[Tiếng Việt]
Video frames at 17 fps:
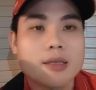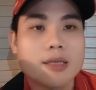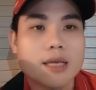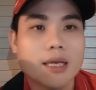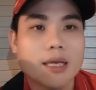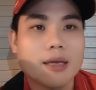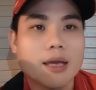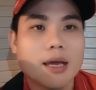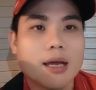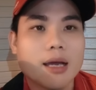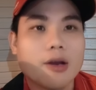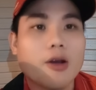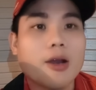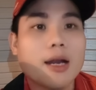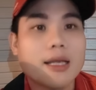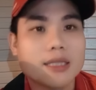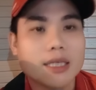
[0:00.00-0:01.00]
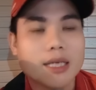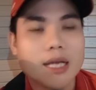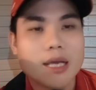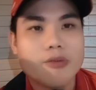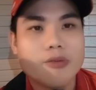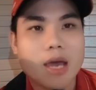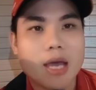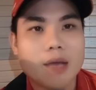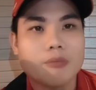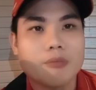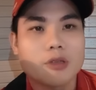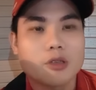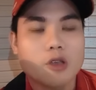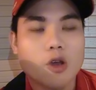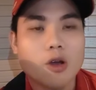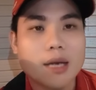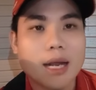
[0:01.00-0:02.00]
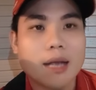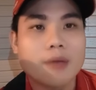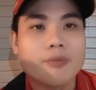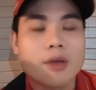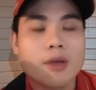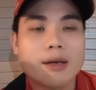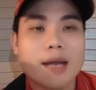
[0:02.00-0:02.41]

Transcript: chỉ ờ, nói là chị Ni về cho rằng